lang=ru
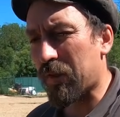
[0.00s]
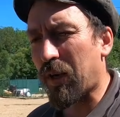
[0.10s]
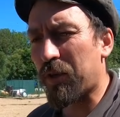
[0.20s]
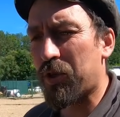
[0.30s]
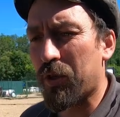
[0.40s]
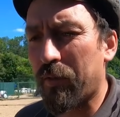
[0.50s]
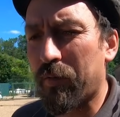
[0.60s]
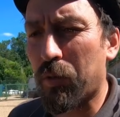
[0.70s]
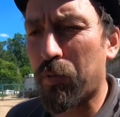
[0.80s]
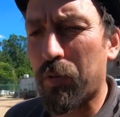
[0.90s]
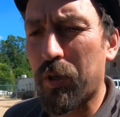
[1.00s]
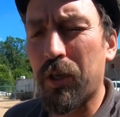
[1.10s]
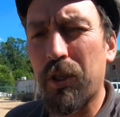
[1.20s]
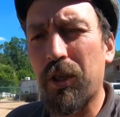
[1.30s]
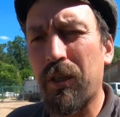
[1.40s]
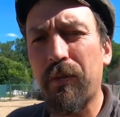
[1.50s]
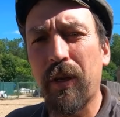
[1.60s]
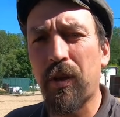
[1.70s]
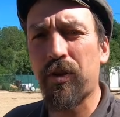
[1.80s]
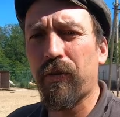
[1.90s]
страх человеку и не
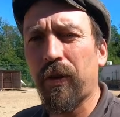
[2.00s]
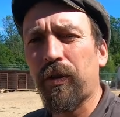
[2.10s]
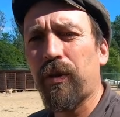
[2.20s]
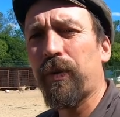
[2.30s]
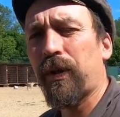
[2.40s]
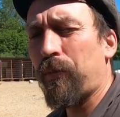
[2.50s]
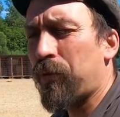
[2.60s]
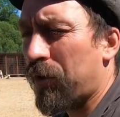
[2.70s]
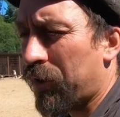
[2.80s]
доверяют человеку не потому,